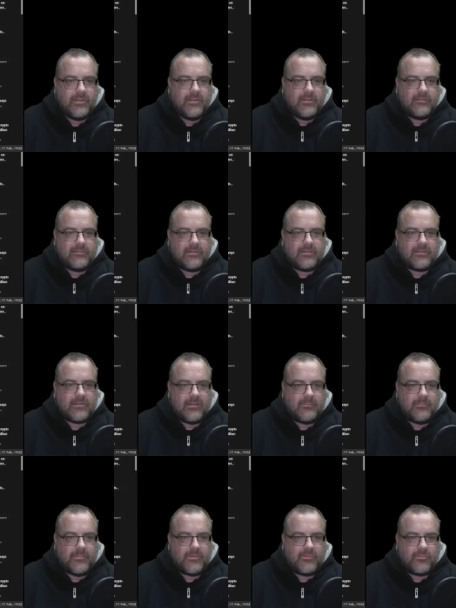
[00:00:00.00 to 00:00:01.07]
sich dann
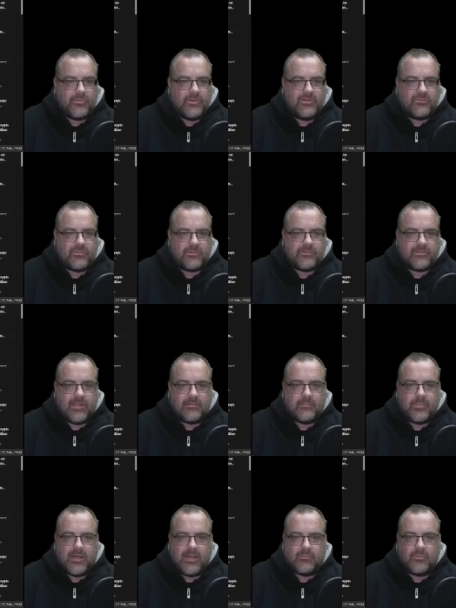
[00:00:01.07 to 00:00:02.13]
mit Screenshots ein
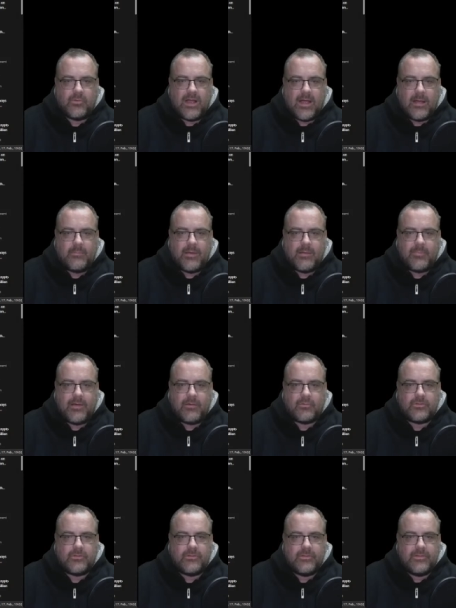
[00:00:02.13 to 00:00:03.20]
Panorama
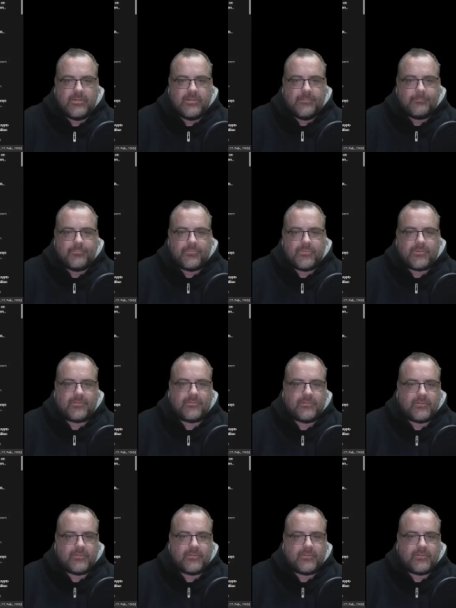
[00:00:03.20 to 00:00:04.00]
baut. Das